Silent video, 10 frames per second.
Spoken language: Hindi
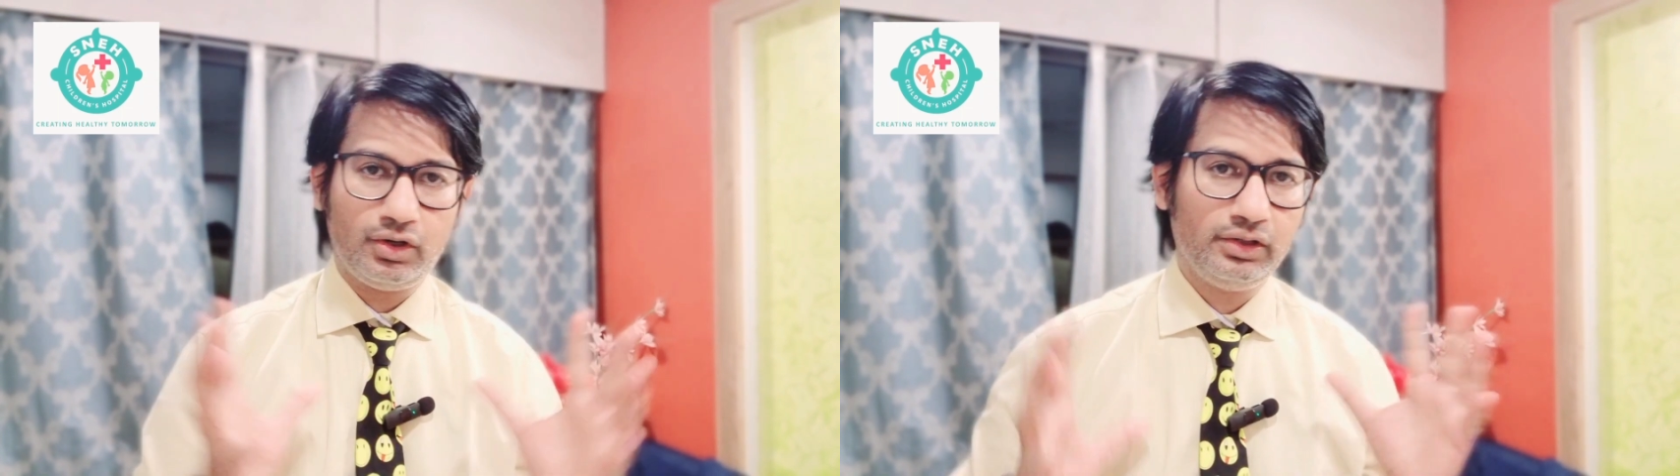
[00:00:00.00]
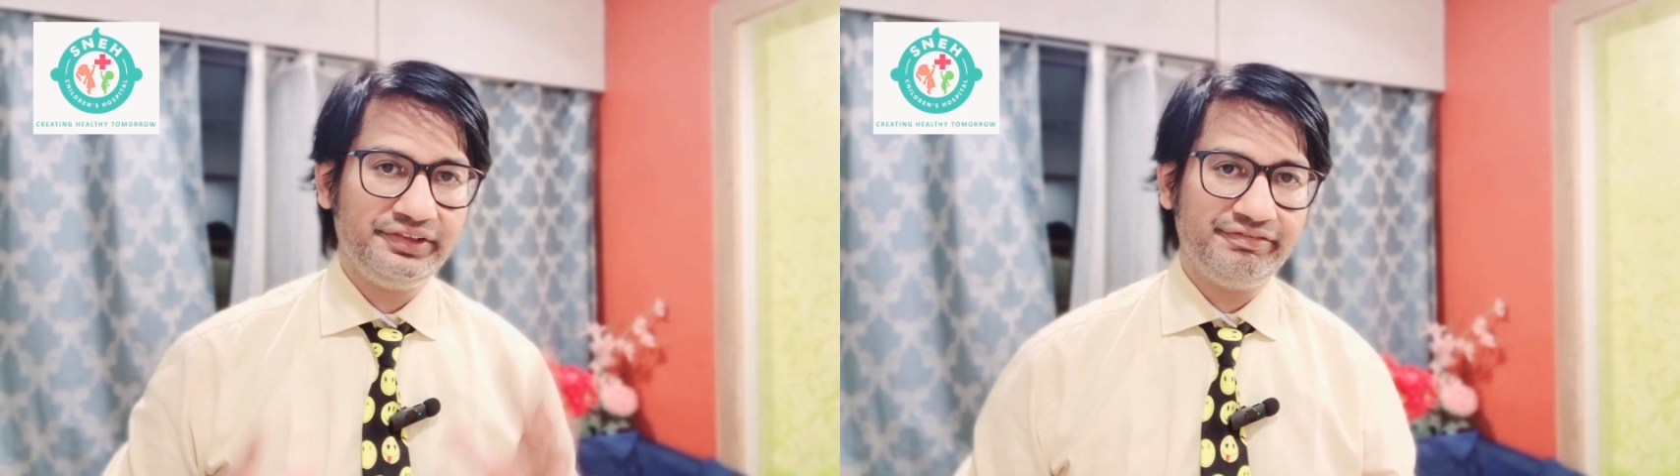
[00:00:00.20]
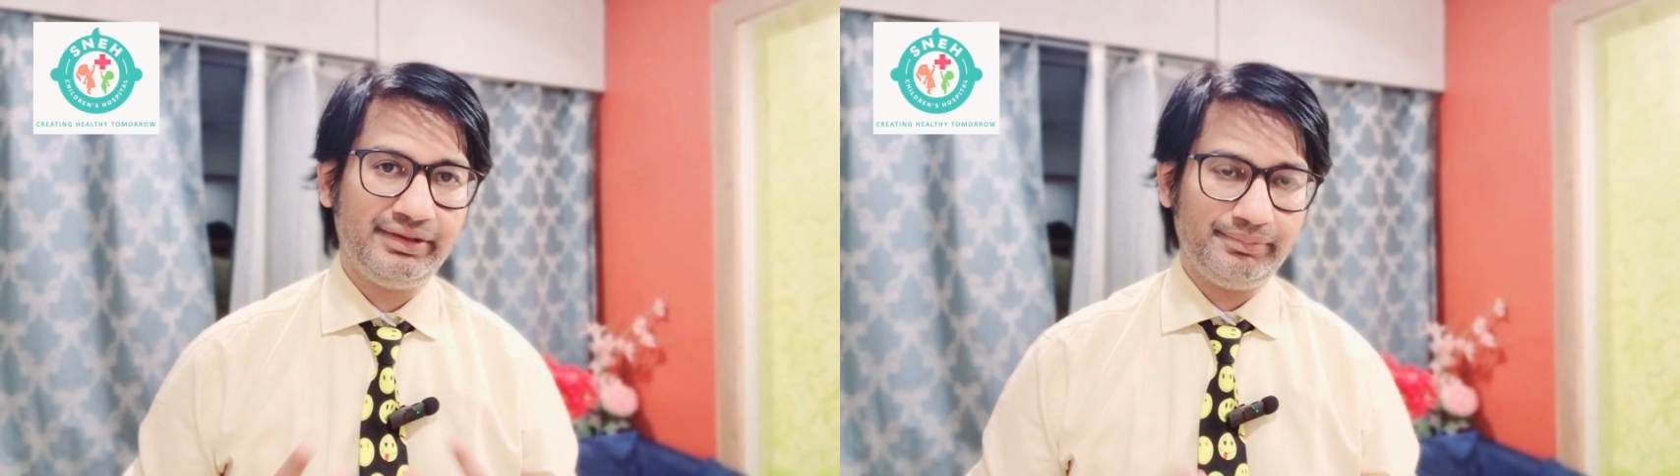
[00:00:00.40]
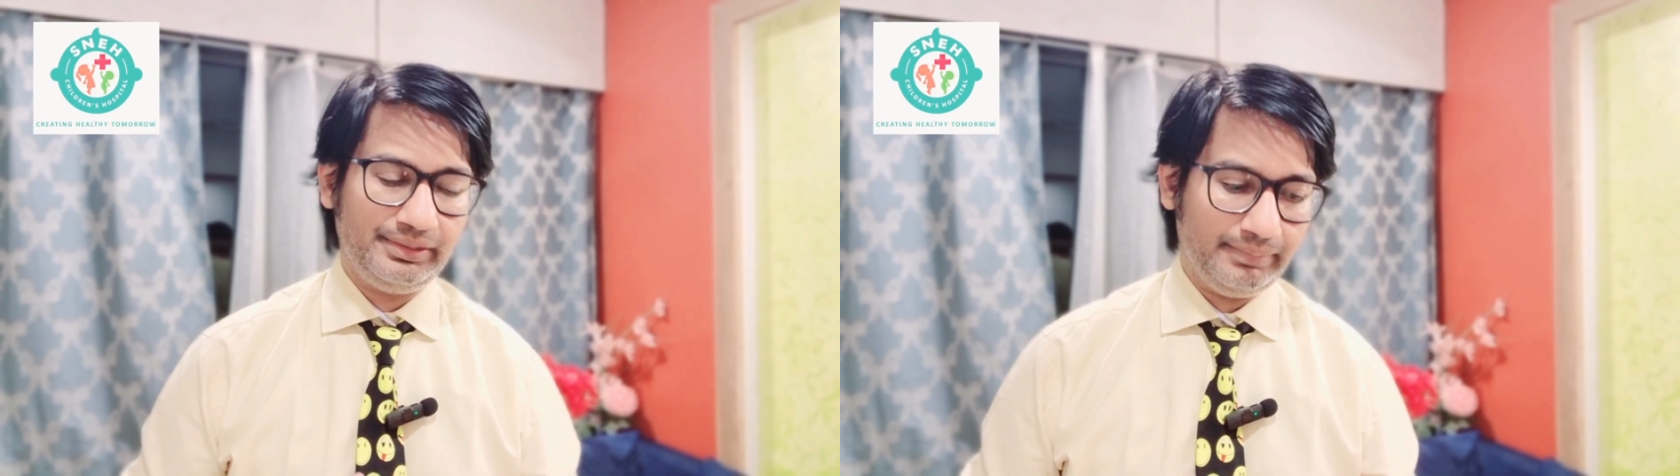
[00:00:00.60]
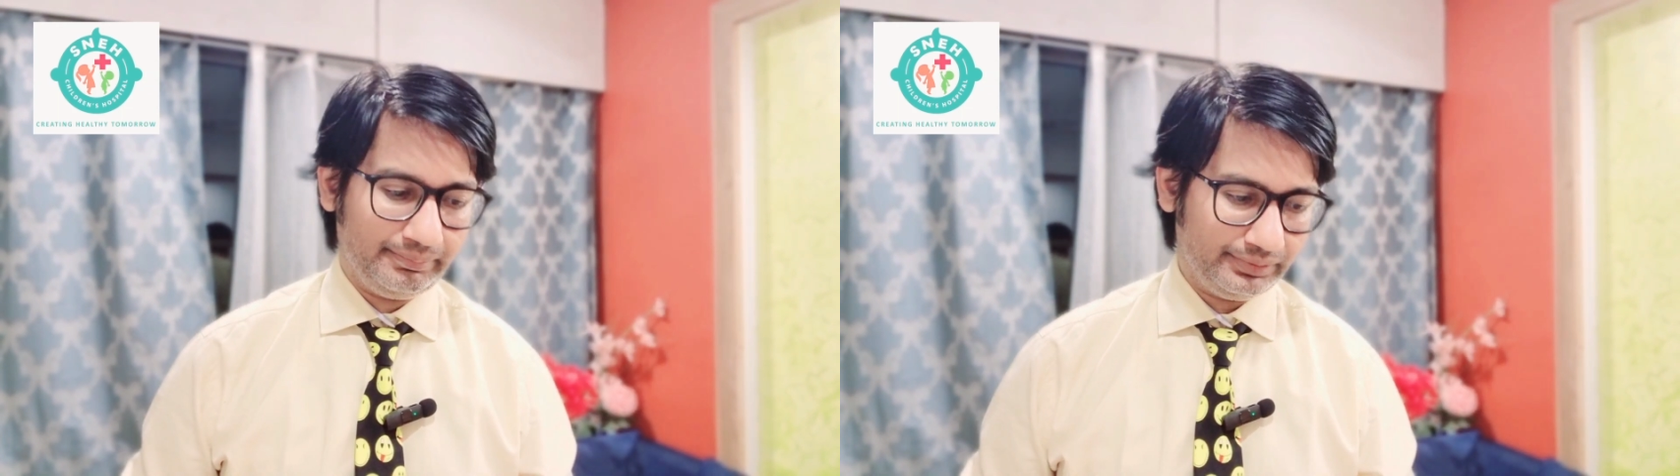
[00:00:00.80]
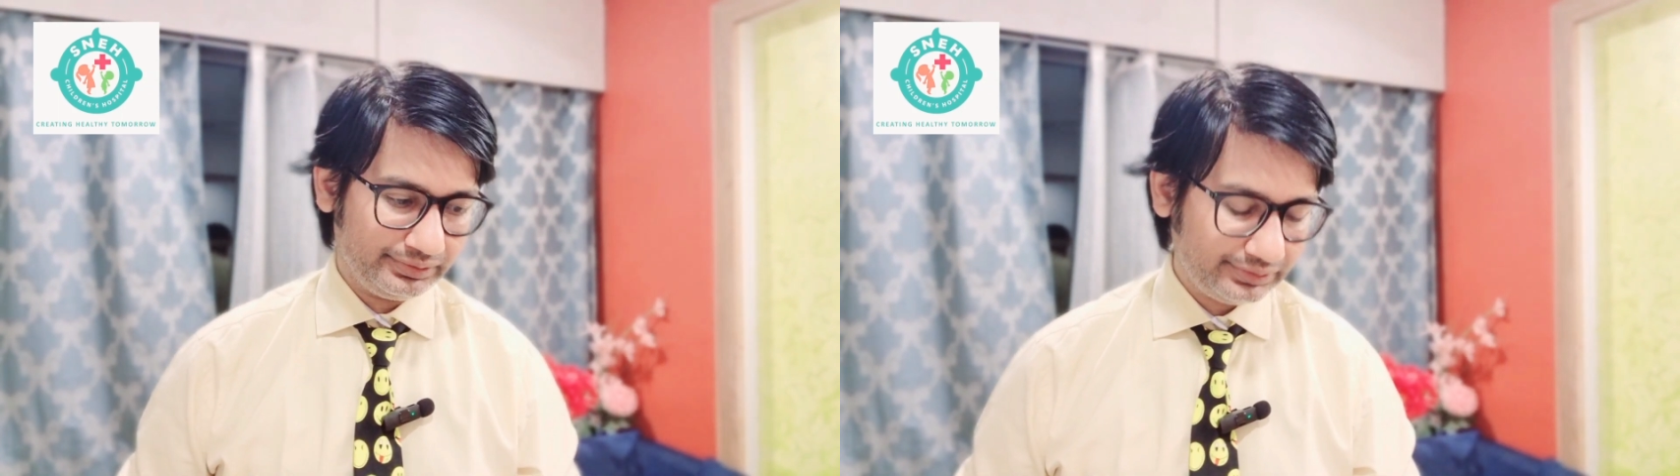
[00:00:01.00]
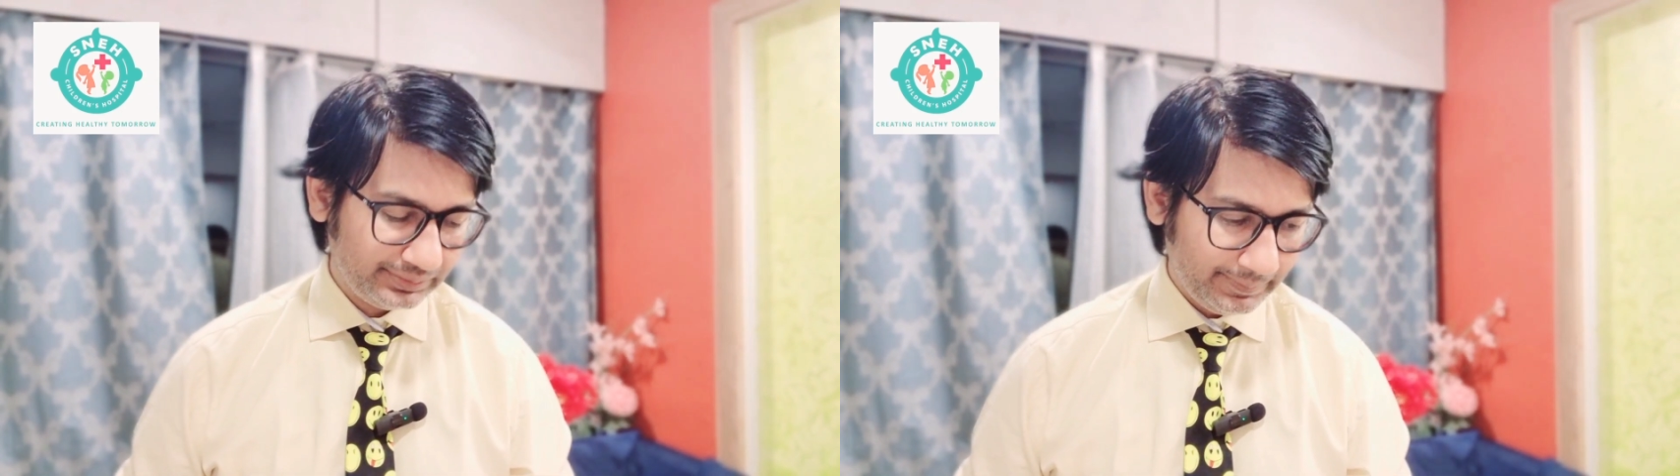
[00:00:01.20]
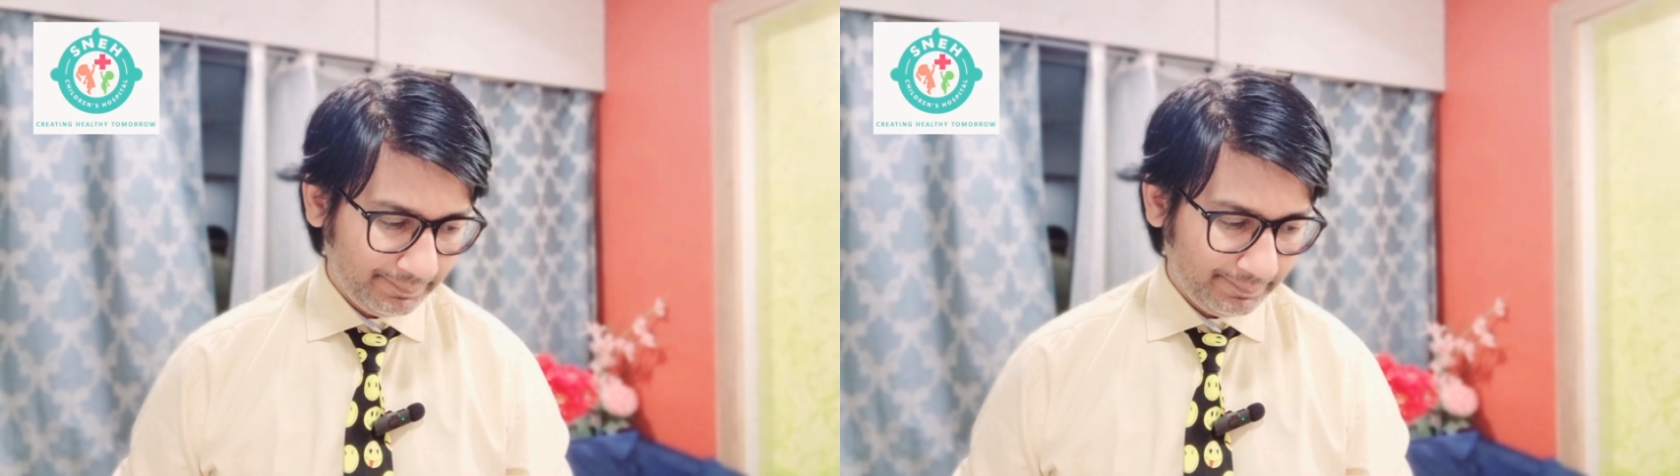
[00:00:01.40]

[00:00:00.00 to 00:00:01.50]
ऑल द फैमिली मेम्बर्स